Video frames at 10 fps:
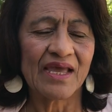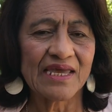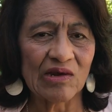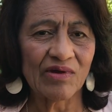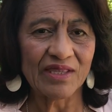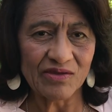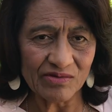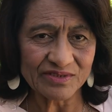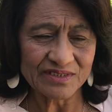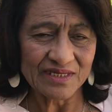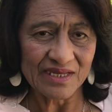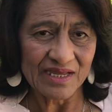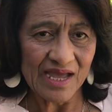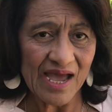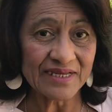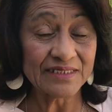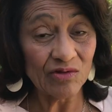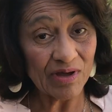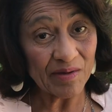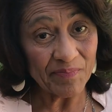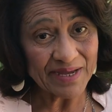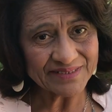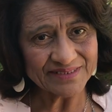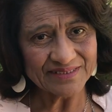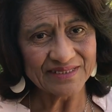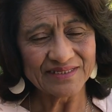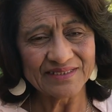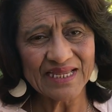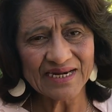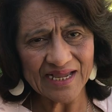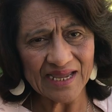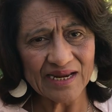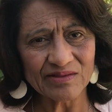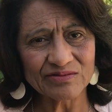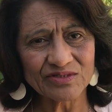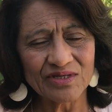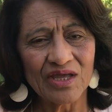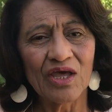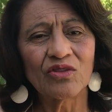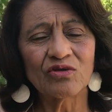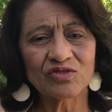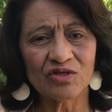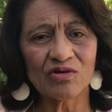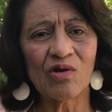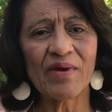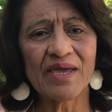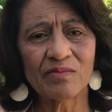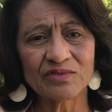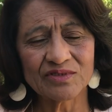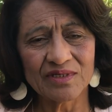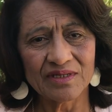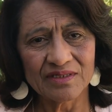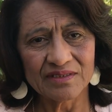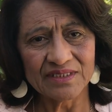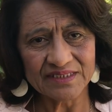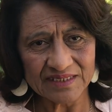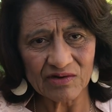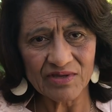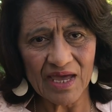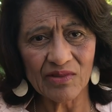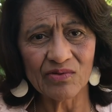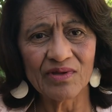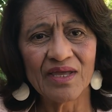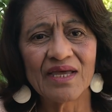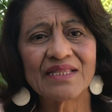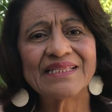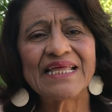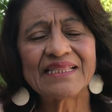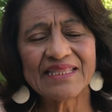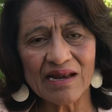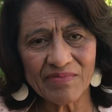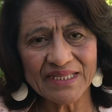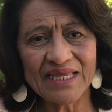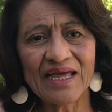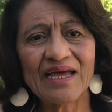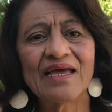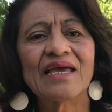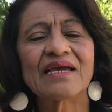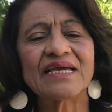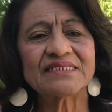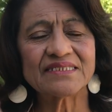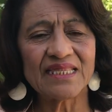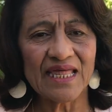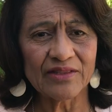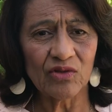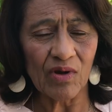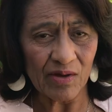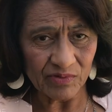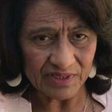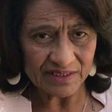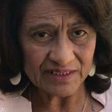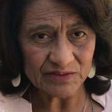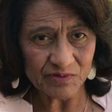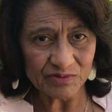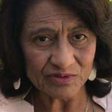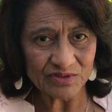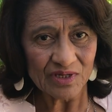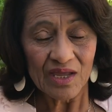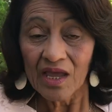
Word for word: que lo que Dios ha sido capaz de regalarnos, nosotros lo hayamos desarrollado de tal manera que esté dando abundantes frutos.